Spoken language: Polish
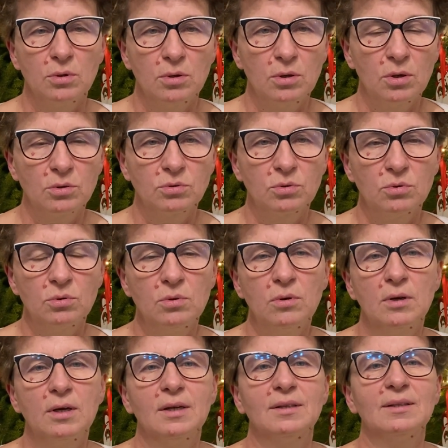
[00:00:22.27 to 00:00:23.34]

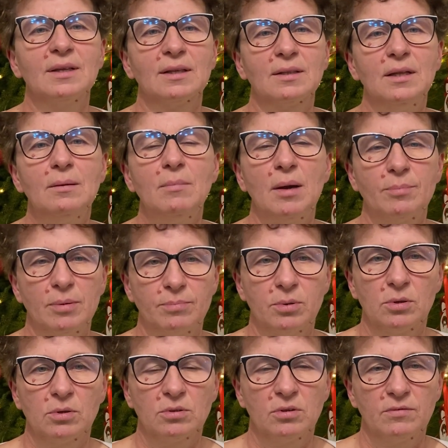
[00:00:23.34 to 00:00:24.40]
lotu na tle mapy
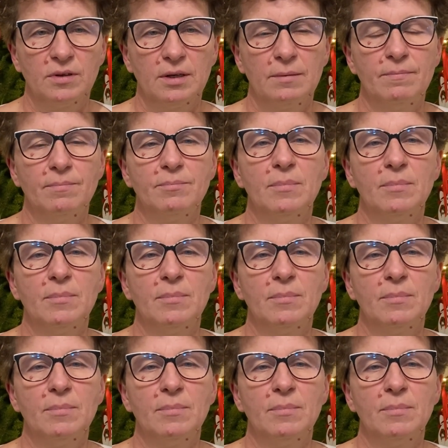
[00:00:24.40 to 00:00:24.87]
pogodowej.